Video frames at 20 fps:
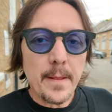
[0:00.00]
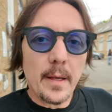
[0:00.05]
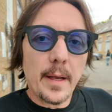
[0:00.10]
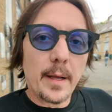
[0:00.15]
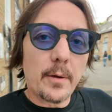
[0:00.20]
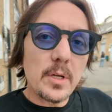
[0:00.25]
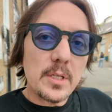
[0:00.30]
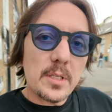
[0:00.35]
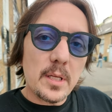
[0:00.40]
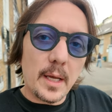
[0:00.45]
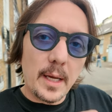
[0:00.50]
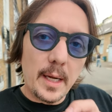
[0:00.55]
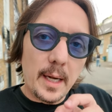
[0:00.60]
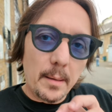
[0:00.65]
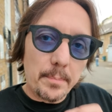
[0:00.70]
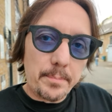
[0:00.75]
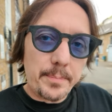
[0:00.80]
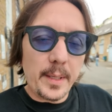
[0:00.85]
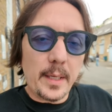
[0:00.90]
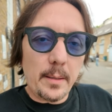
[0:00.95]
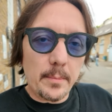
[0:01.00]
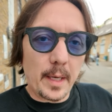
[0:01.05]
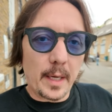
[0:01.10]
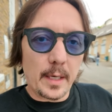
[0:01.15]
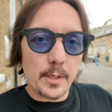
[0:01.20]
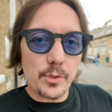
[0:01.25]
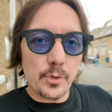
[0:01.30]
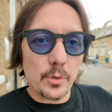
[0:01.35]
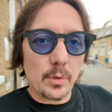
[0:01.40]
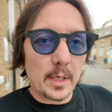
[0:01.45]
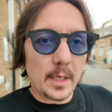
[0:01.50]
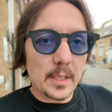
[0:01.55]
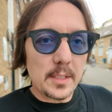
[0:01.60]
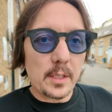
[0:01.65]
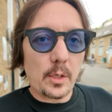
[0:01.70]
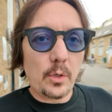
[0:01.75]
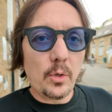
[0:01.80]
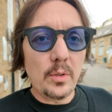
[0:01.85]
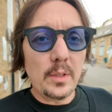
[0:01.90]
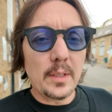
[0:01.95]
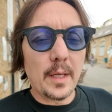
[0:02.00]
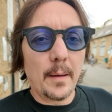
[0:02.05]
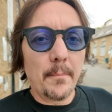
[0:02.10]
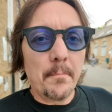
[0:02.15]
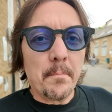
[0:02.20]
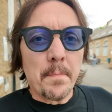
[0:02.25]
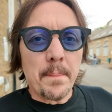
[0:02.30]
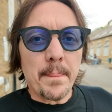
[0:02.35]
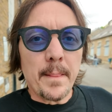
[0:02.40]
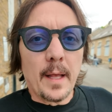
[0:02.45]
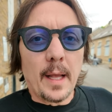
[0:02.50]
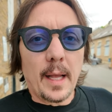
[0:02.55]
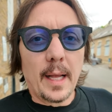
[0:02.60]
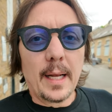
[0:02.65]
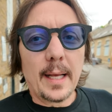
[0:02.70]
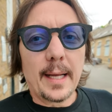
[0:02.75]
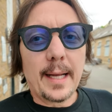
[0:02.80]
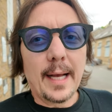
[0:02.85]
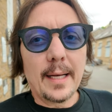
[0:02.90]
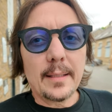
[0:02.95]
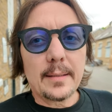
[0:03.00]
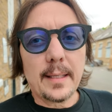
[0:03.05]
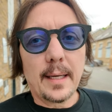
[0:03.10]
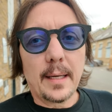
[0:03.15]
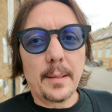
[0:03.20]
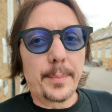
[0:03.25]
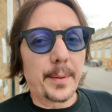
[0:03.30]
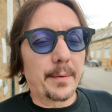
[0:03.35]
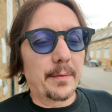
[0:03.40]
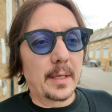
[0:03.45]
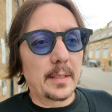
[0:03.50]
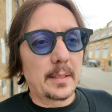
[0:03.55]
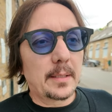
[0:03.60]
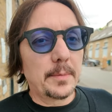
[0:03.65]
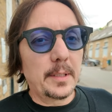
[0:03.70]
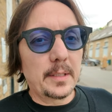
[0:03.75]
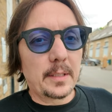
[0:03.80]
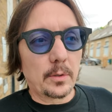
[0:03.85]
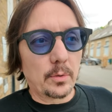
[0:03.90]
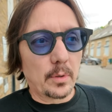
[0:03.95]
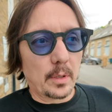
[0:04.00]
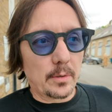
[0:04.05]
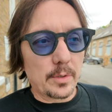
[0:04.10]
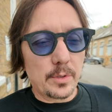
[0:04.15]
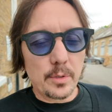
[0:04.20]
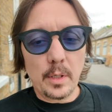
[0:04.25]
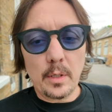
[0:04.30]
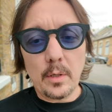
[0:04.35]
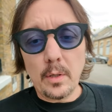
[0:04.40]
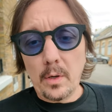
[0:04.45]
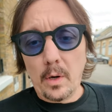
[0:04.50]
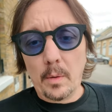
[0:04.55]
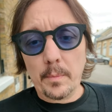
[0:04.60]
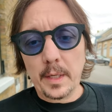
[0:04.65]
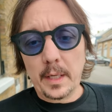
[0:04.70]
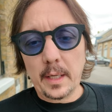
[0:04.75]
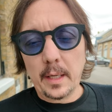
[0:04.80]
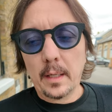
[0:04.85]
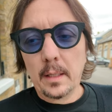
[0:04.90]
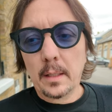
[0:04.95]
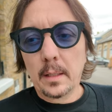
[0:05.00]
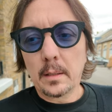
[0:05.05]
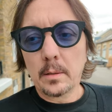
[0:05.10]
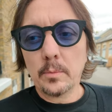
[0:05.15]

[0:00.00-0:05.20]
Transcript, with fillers: E questa è la prima ragione. La seconda è legata prevalentemente ad una questione economica.